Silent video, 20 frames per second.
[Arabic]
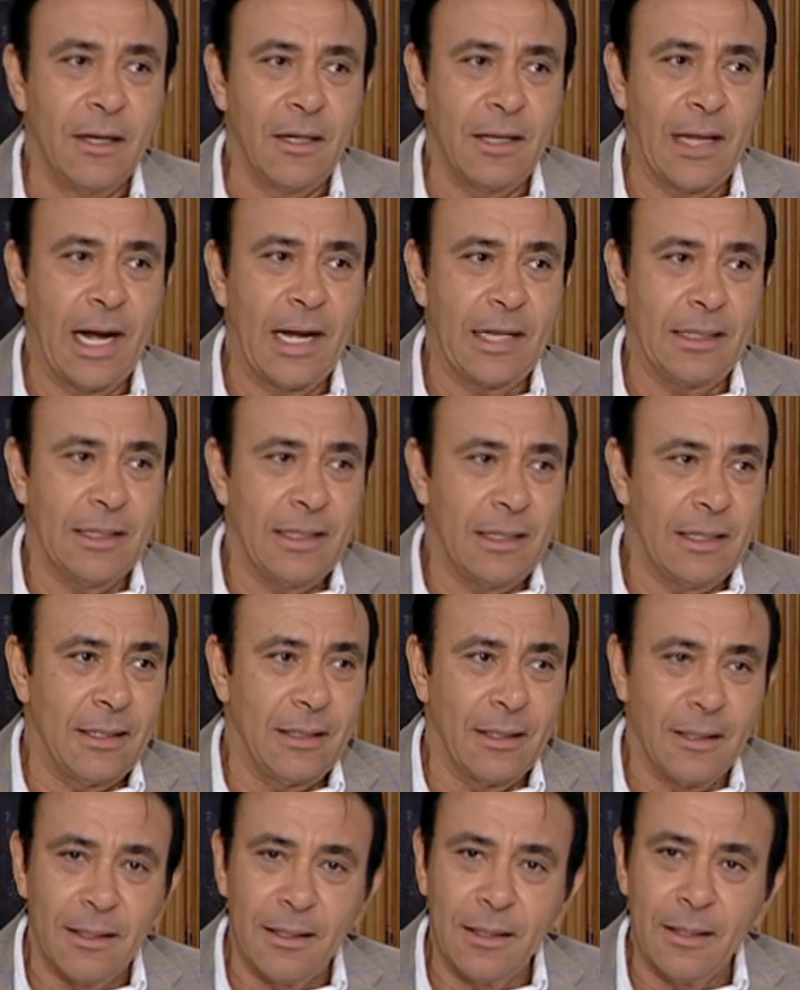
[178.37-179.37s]

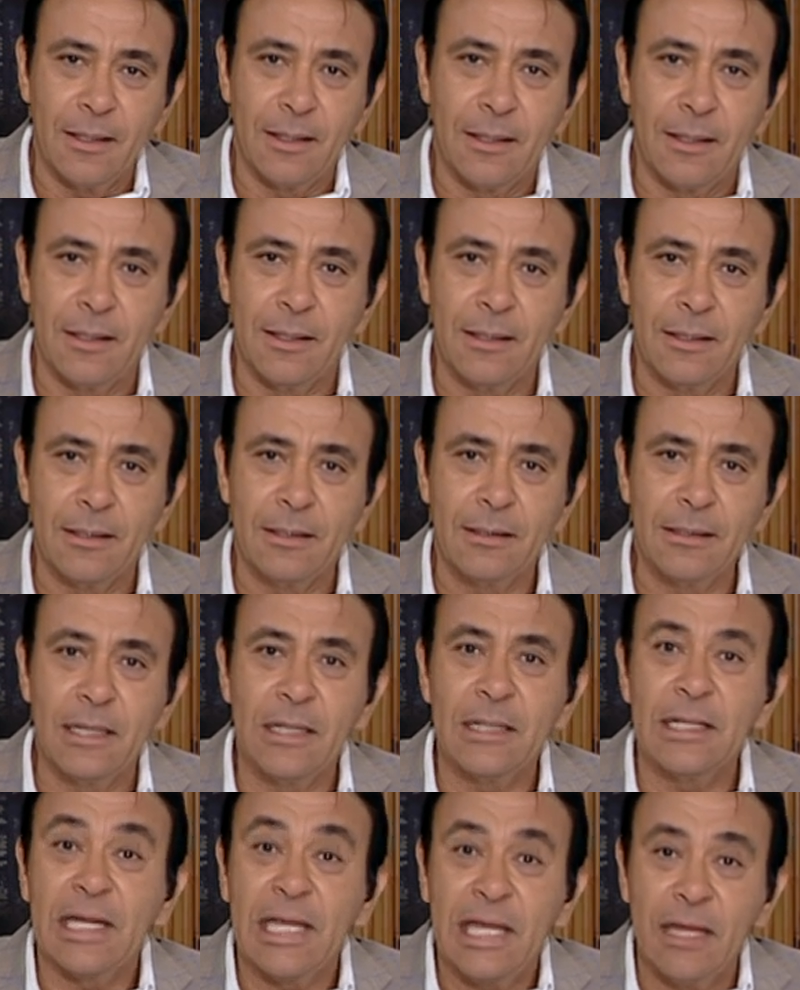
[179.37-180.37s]
يعني آه
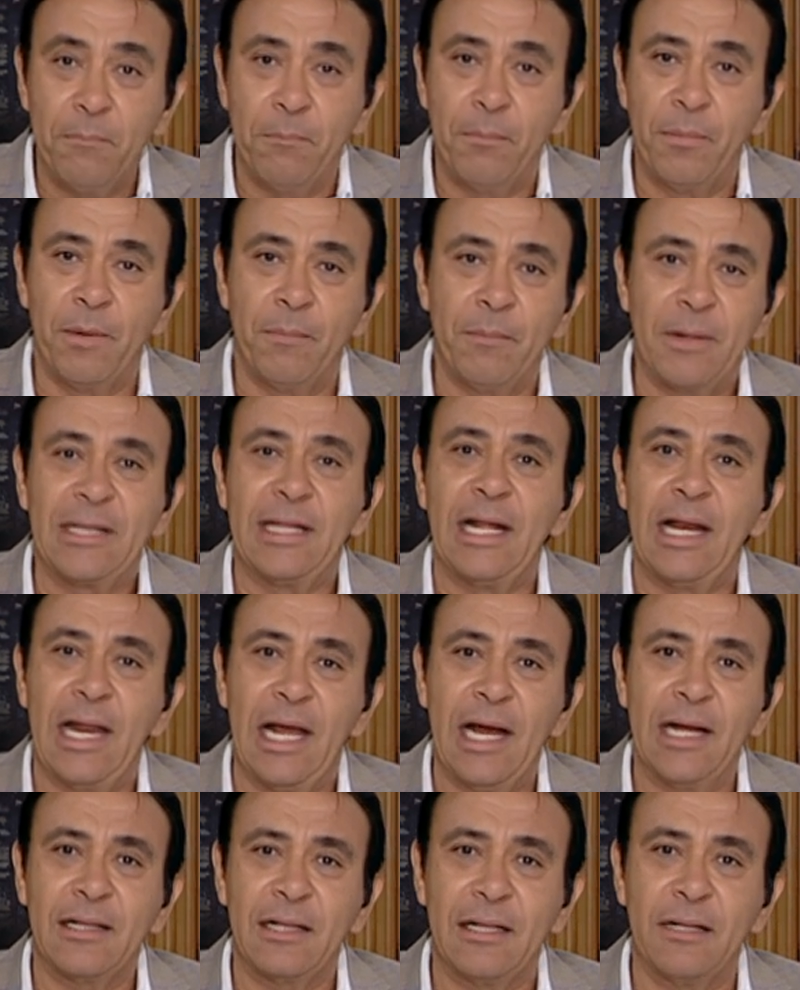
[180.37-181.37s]
نجيب
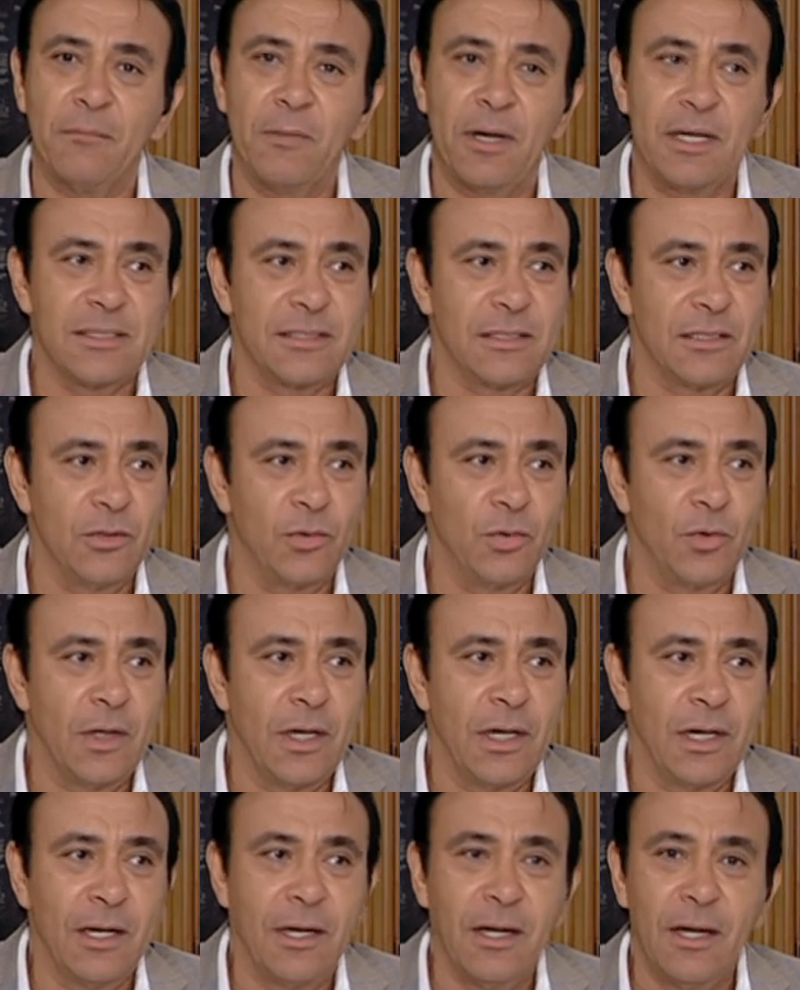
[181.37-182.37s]
ميداليات لمصر
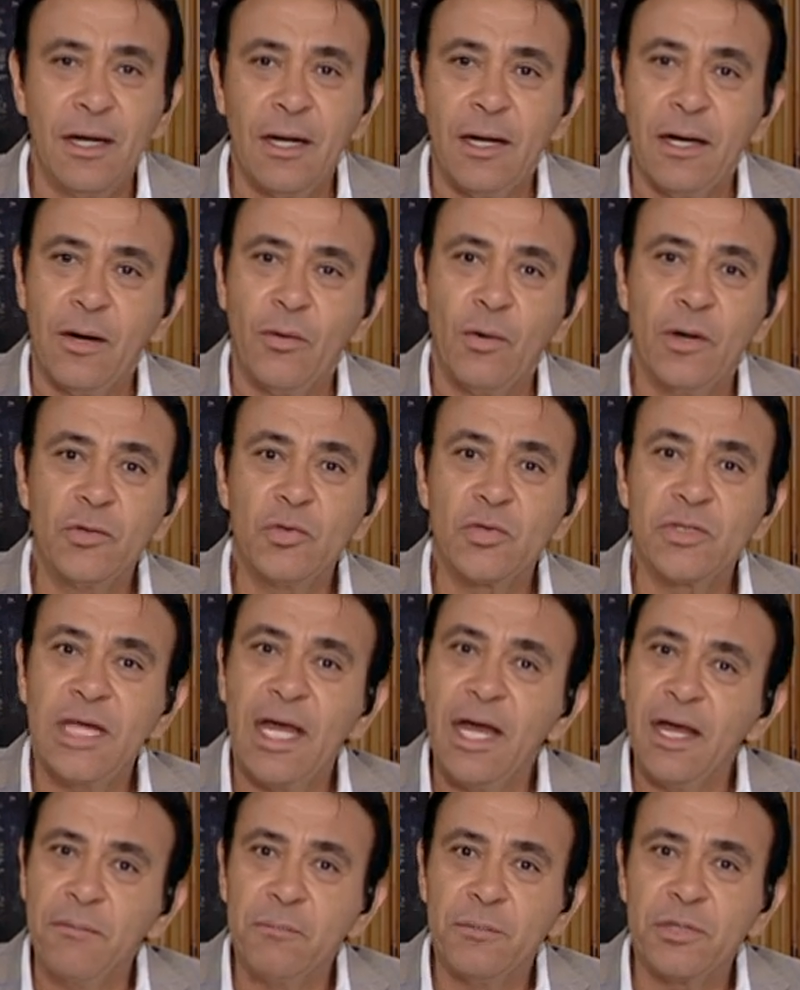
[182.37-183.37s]

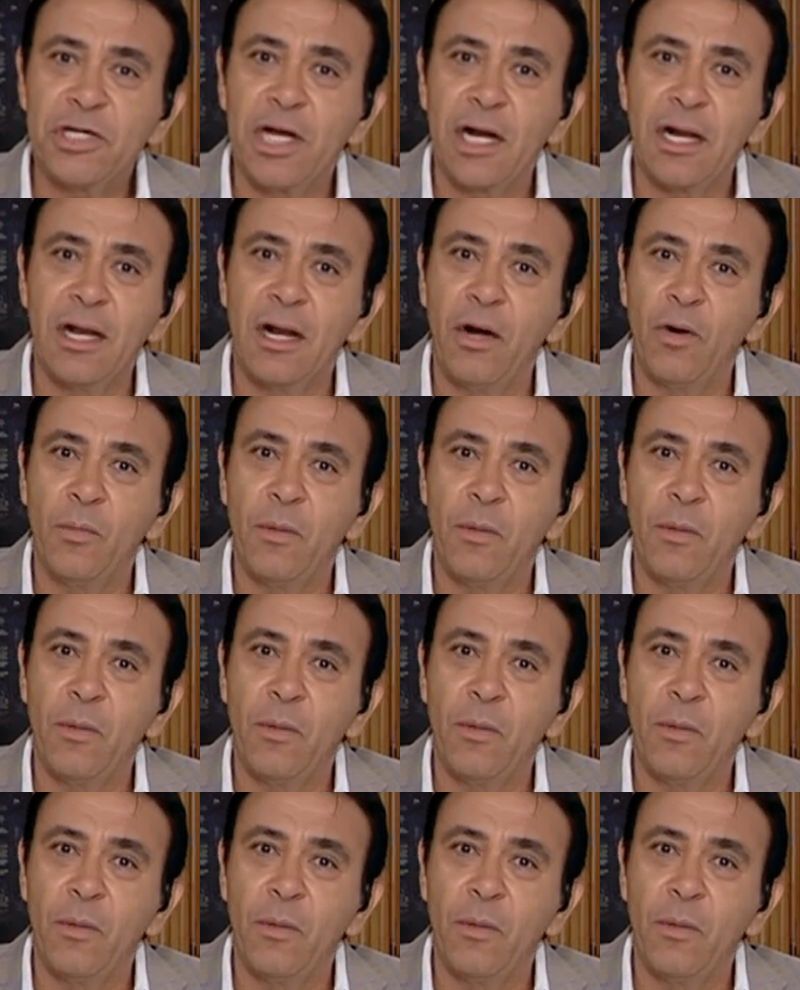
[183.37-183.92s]
ونساهم بشكل أو